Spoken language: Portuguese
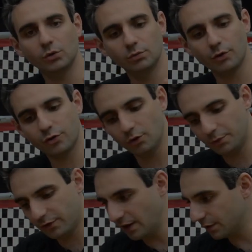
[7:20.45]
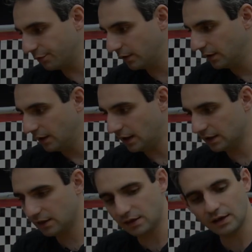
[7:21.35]
quando você observa
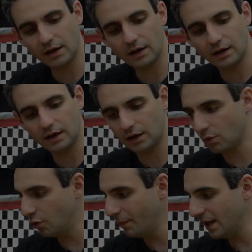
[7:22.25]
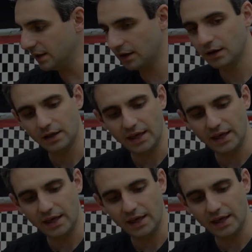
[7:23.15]
aqui a, a colmeia,